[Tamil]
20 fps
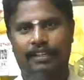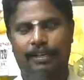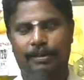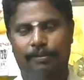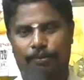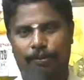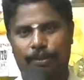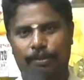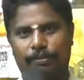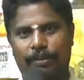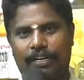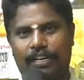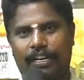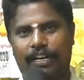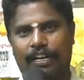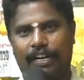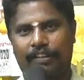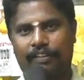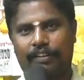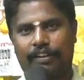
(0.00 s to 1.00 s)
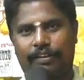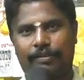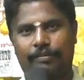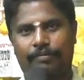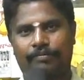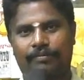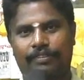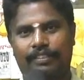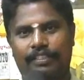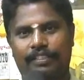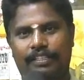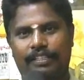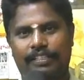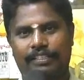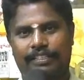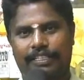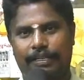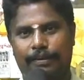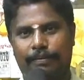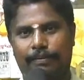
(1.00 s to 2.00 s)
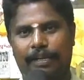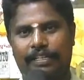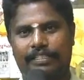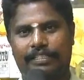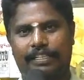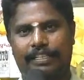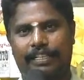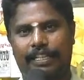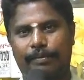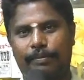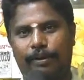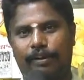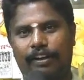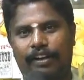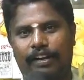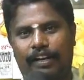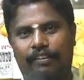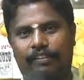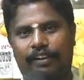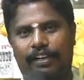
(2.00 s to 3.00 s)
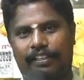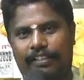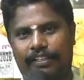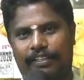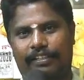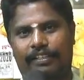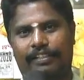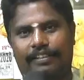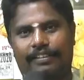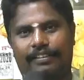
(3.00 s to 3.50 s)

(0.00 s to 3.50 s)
பொதுமக்கள் அனைவருக்கும் சிக் பஸ்டின் தீபாவளி நல்வாழ்த்துக்கள்